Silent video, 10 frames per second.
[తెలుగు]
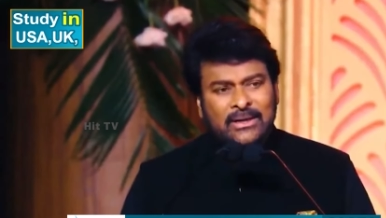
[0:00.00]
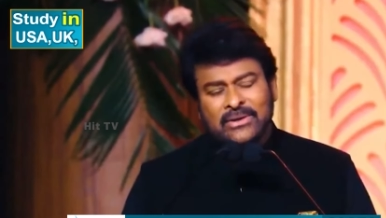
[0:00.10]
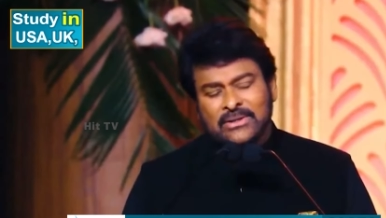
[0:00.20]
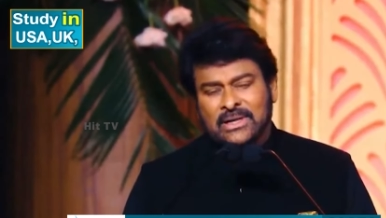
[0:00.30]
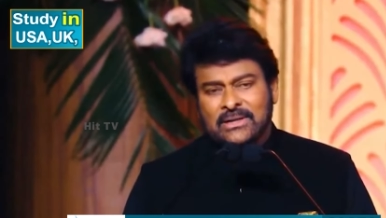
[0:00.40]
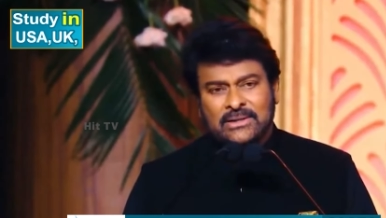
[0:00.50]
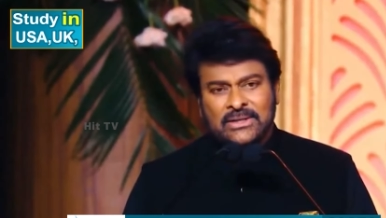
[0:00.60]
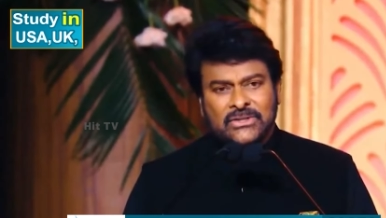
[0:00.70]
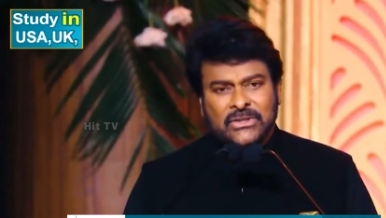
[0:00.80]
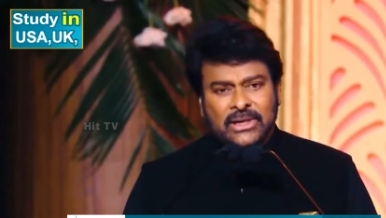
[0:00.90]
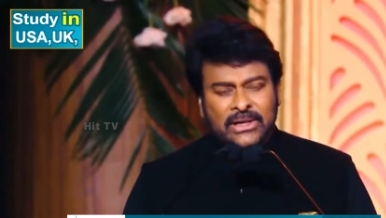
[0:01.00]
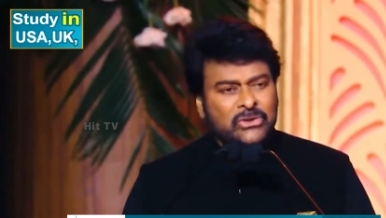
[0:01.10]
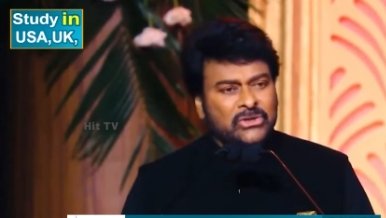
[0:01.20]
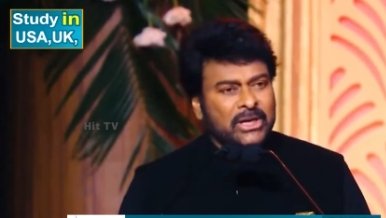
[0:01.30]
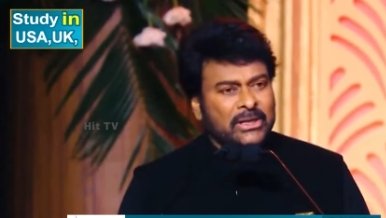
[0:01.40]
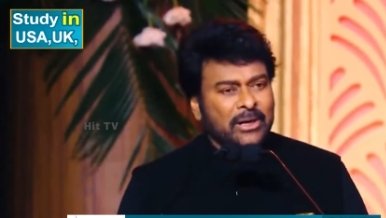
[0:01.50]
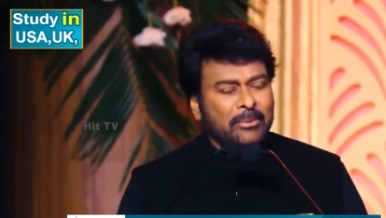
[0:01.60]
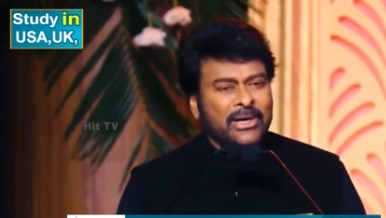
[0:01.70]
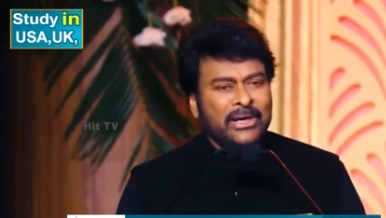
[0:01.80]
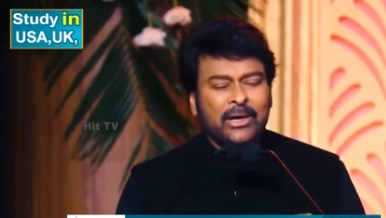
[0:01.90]
ఏమైనా సరే అని తీసుకెళ్ళినట్టు జట్కా
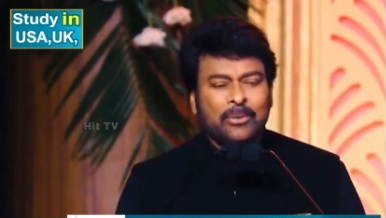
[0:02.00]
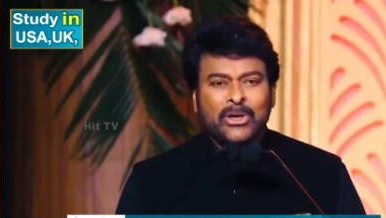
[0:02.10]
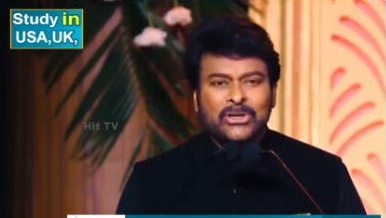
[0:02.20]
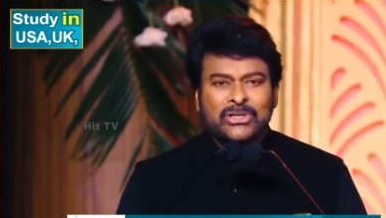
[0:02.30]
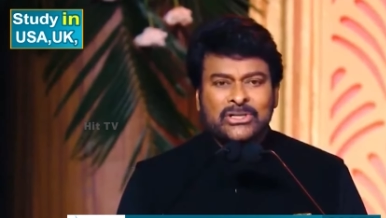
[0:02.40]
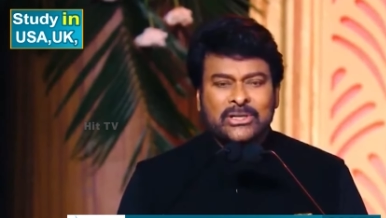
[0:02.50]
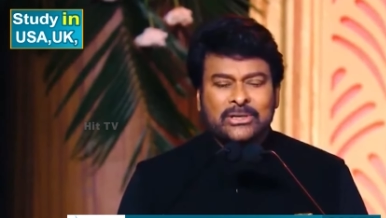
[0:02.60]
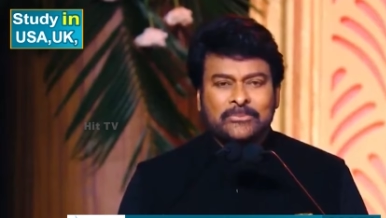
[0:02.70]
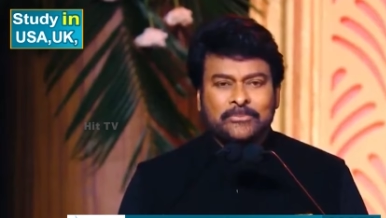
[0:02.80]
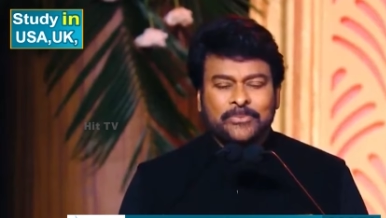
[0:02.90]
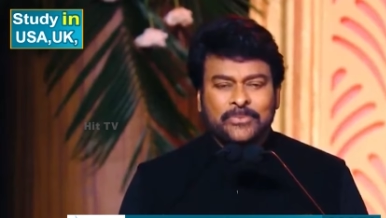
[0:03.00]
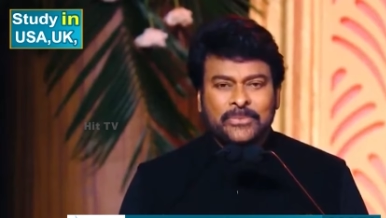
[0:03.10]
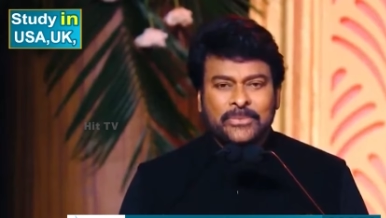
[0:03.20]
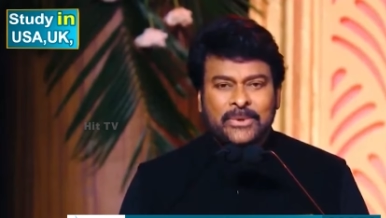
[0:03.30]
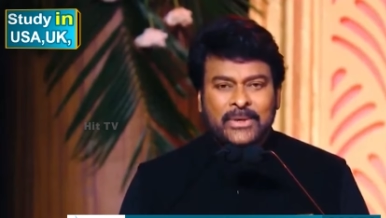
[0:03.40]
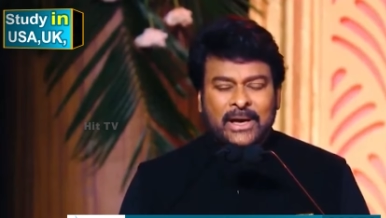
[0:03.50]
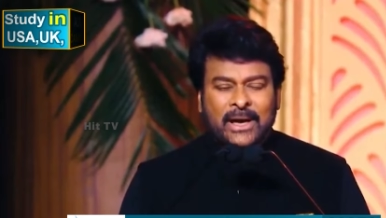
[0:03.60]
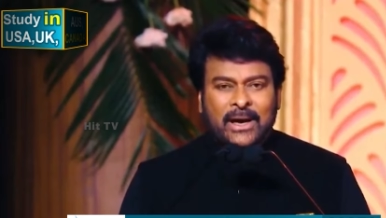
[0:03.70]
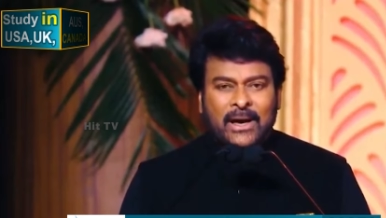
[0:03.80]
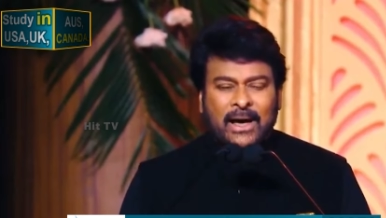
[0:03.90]
బండి ఏర్పాటు చేశారు
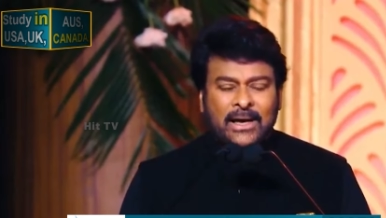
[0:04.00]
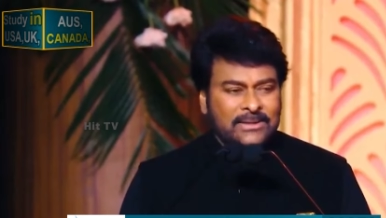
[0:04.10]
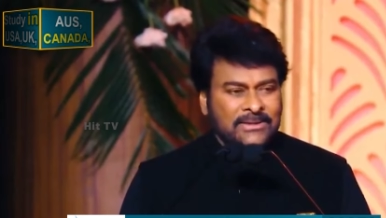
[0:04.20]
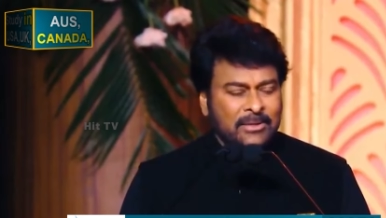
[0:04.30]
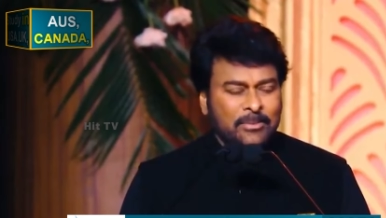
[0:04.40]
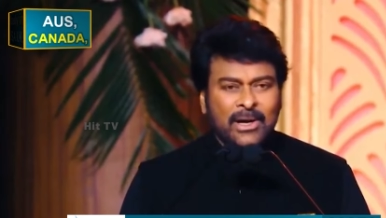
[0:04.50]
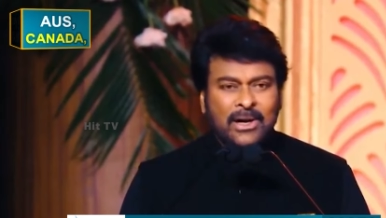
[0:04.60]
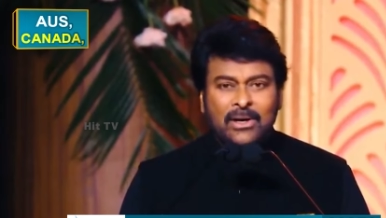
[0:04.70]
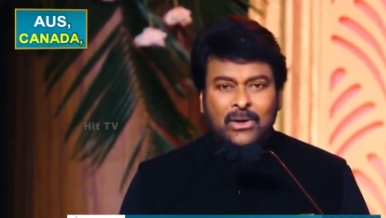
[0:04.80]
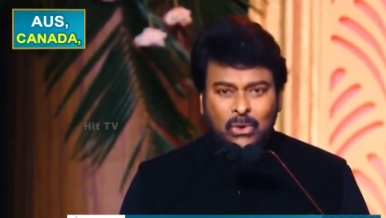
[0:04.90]
ఆ సినిమా